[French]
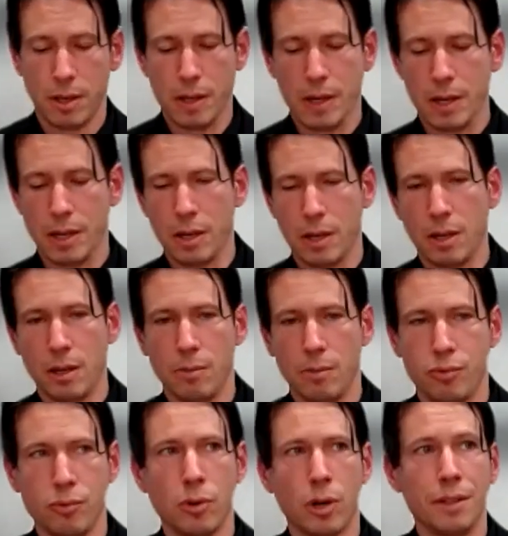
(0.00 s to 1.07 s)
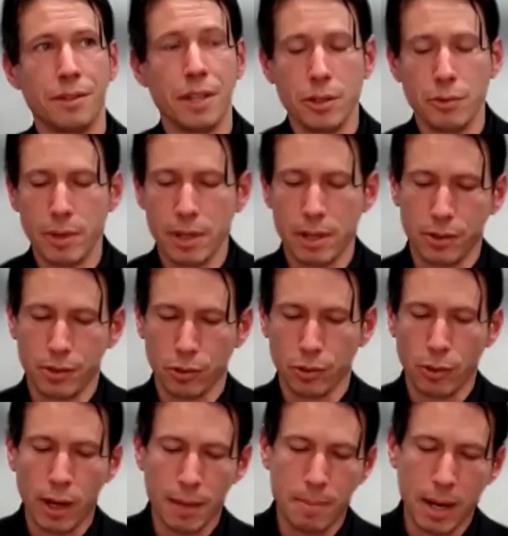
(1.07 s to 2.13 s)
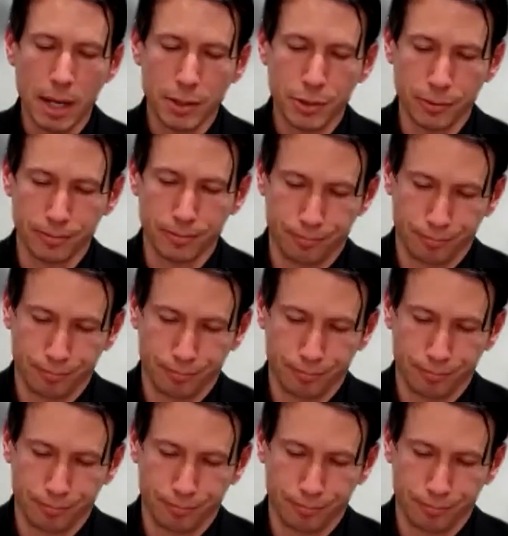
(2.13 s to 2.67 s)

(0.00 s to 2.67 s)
euh, pour atténuer son droit à réparation.